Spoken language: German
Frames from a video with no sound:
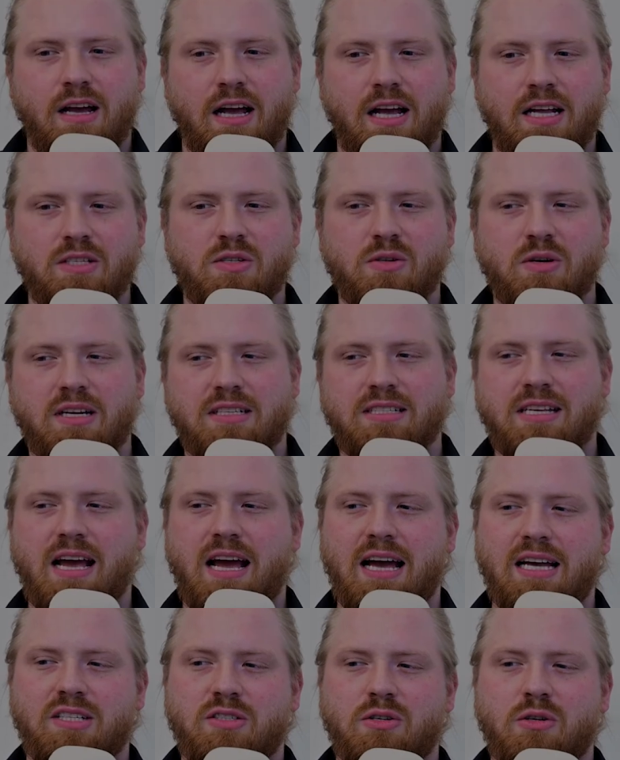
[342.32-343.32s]
Also das
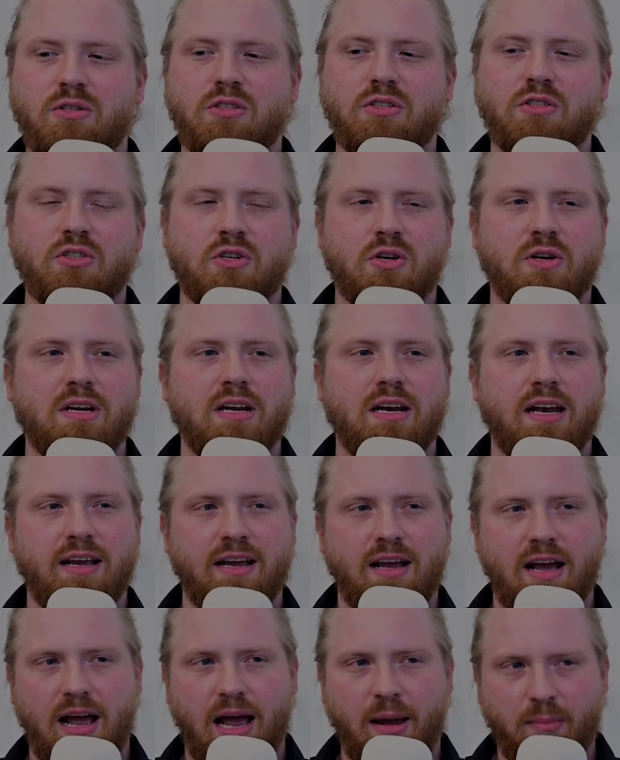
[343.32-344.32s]
Haar sollte schon eine
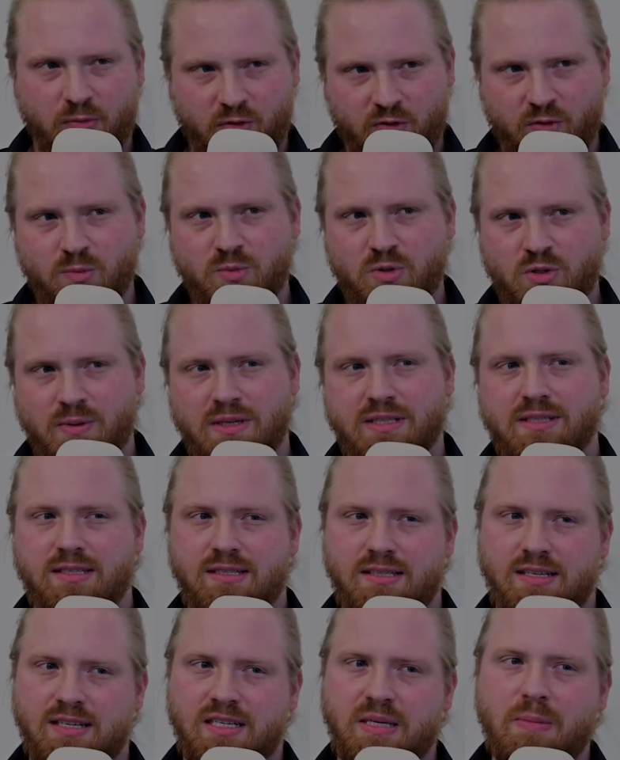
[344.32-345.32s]
Länge ab
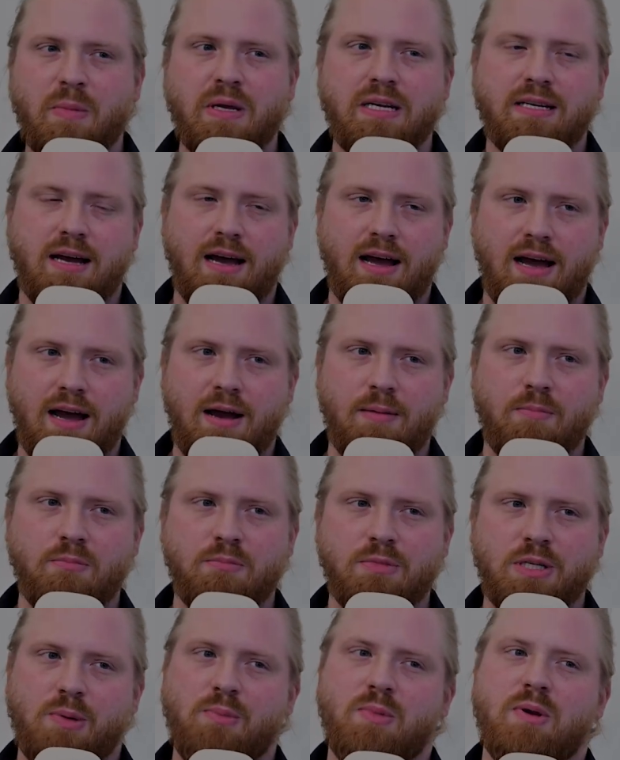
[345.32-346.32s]
25 cm
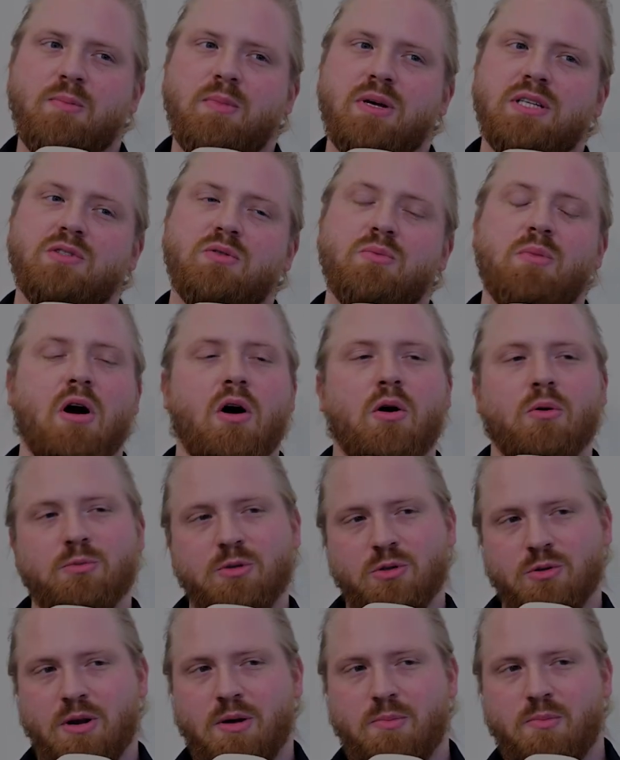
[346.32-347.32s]
haben, damit man es überhaupt
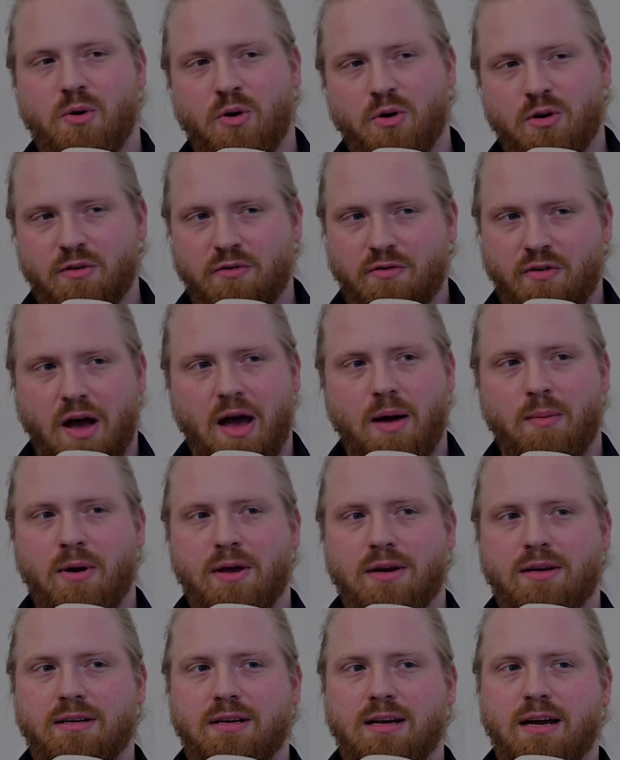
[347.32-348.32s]
zu einer Perücke
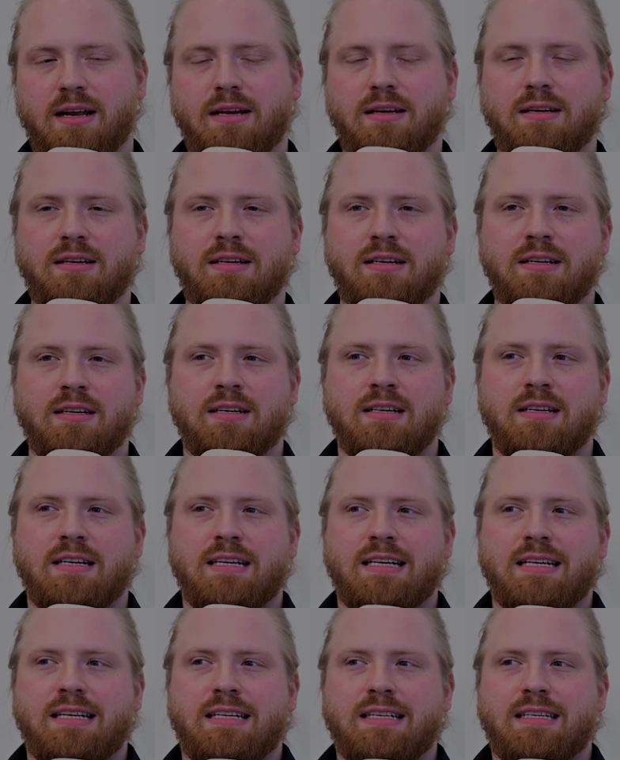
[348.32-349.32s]
verarbeiten kann
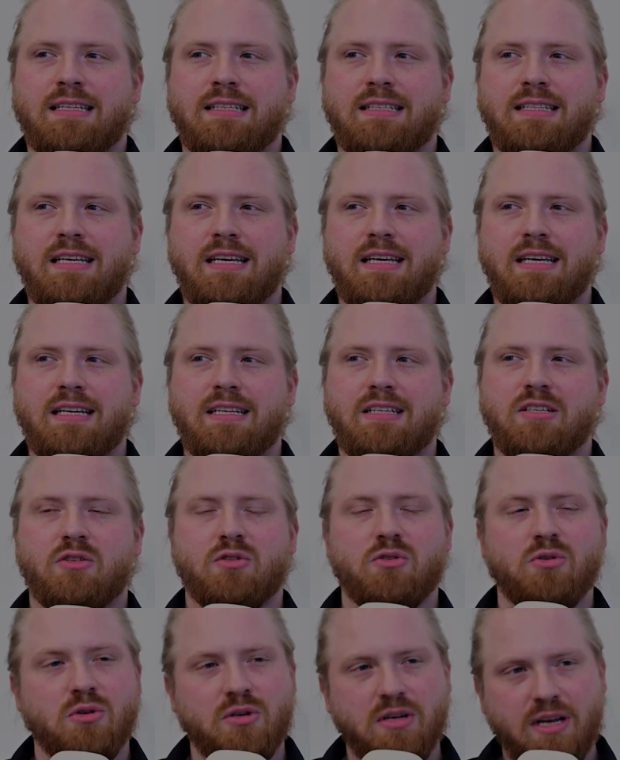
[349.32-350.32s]
je
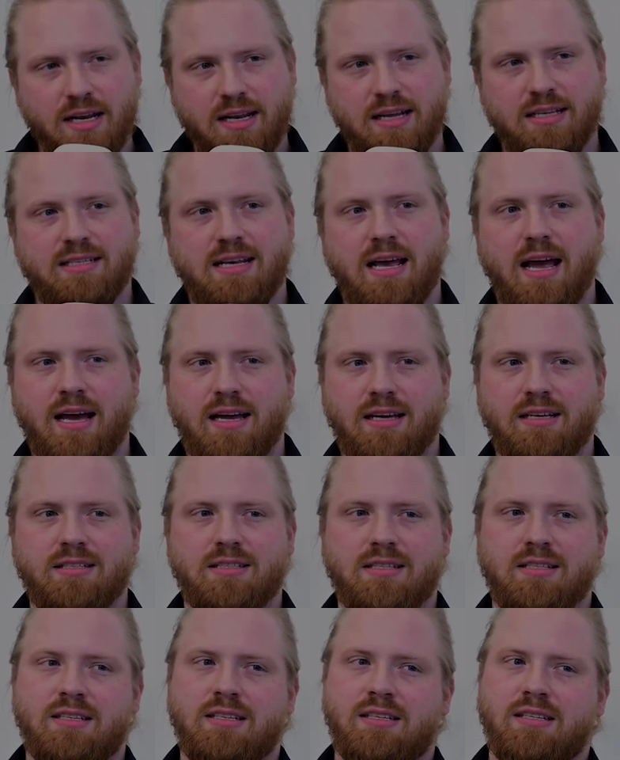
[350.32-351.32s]
gesünder das Haar
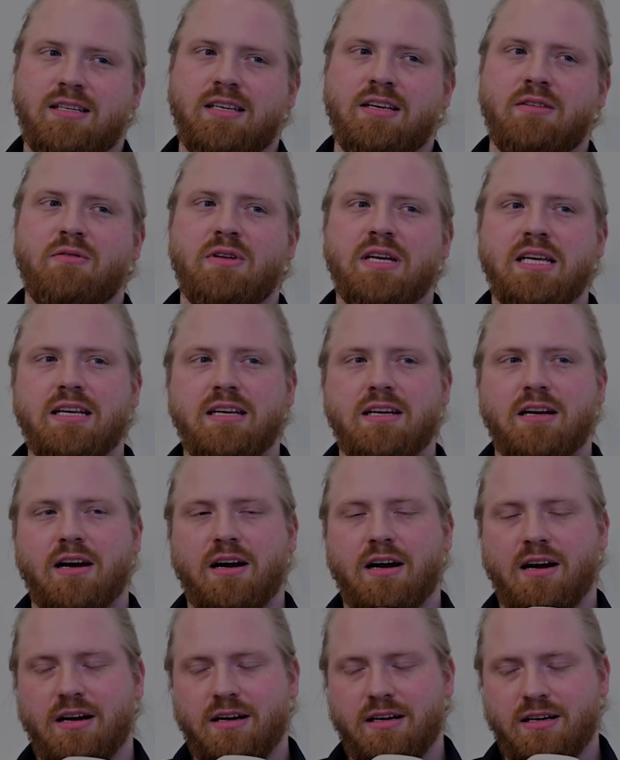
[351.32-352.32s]
ist, je
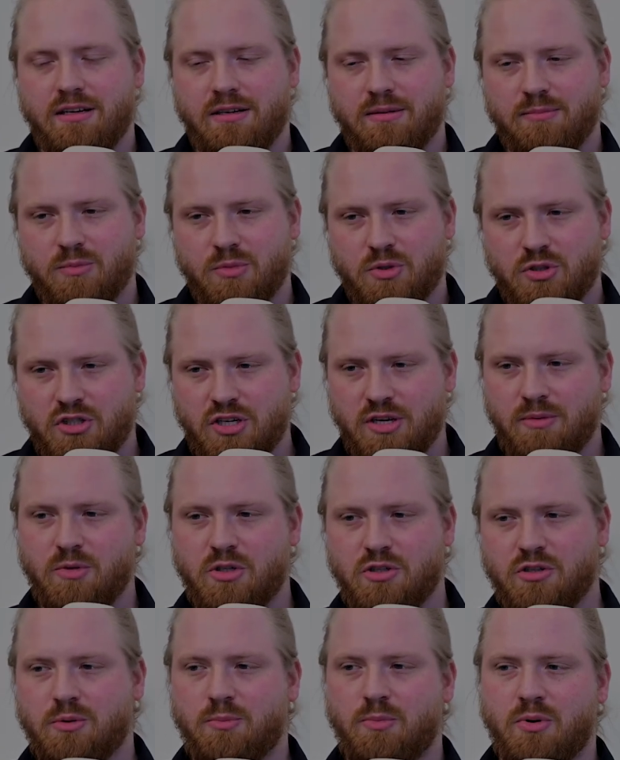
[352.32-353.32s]
weniger ähm,
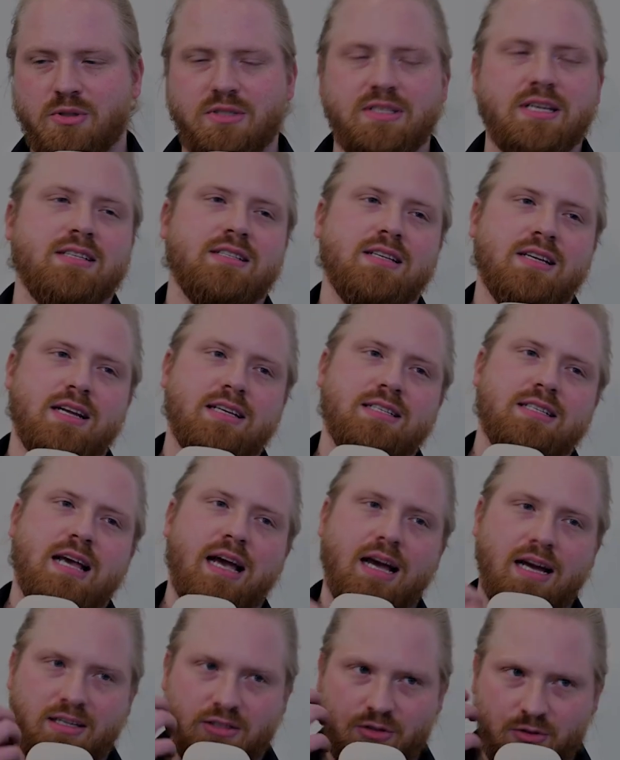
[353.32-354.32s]
chemische Prozesse das
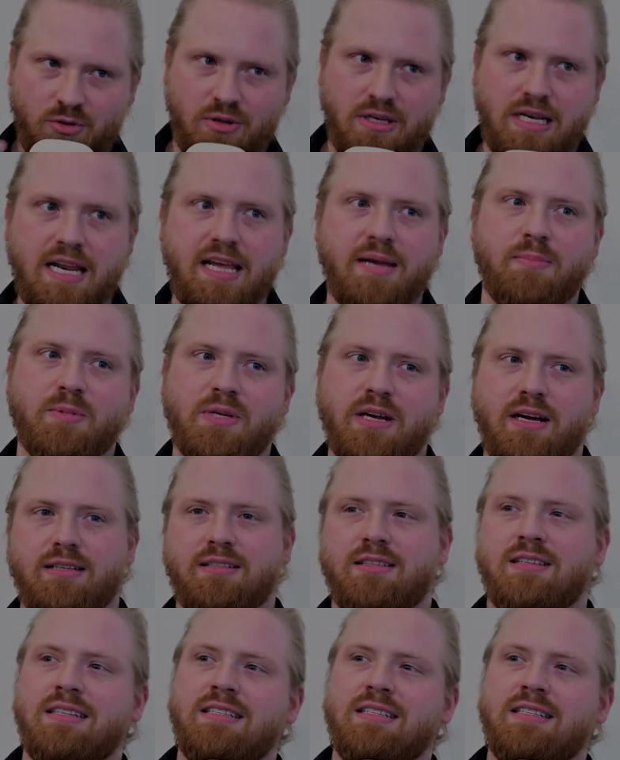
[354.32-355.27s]
Haar durchlebt hat,